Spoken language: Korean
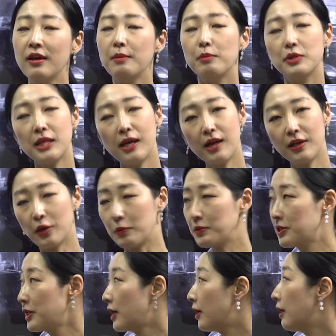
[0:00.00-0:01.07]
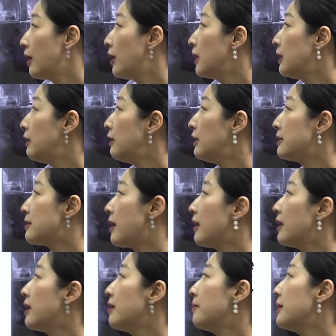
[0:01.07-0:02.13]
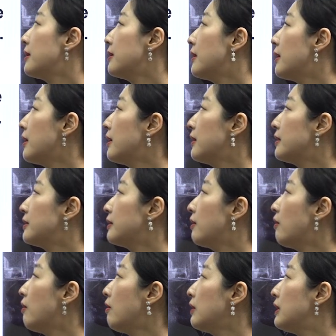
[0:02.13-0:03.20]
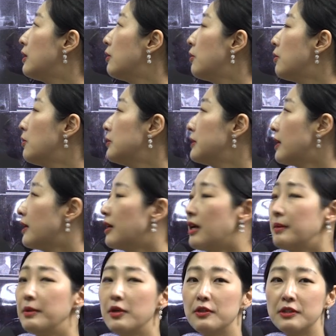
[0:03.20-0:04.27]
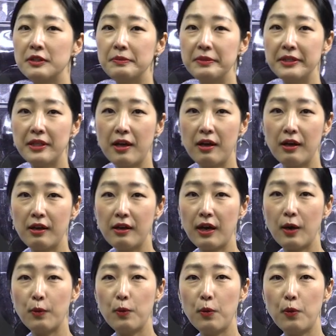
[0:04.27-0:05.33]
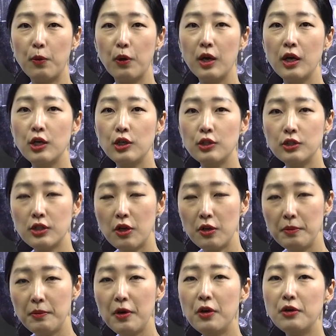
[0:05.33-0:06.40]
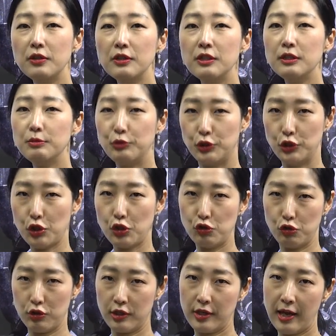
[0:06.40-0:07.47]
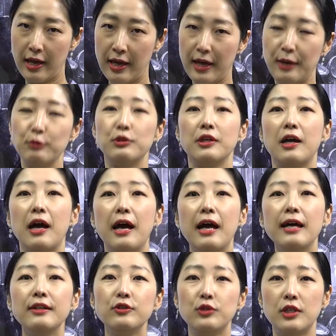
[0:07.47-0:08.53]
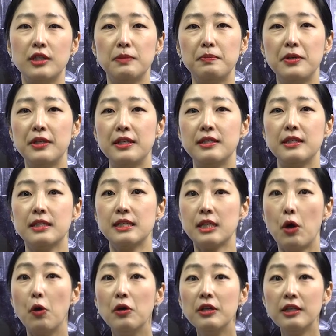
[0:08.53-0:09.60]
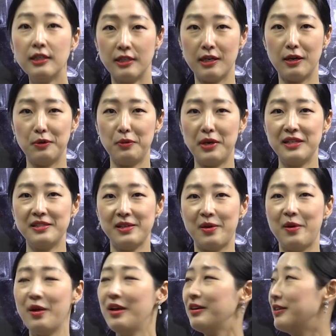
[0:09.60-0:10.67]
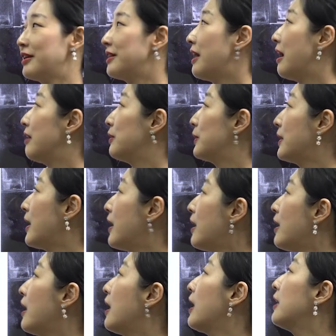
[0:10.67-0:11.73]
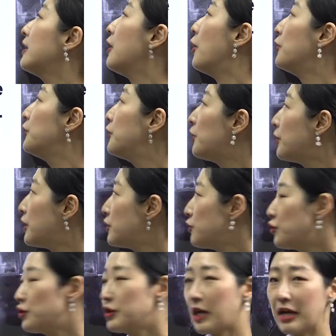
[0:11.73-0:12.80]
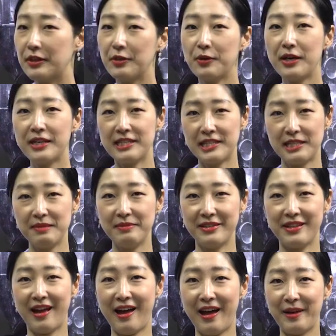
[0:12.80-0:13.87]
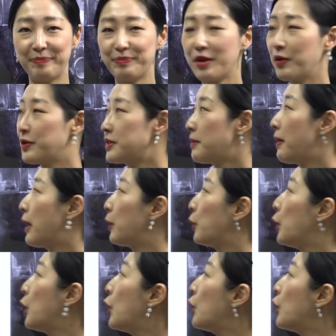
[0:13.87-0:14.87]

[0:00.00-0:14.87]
뭐 상관없이 이 사람에 대해서 이런 사람이었습니다 라고 설명을 붙여줄 때 우리가 뒤에 특별히 이제 절이라고 하죠. 그렇게 나올 때 연결해주는 단어가 있습니다. 여기서 바로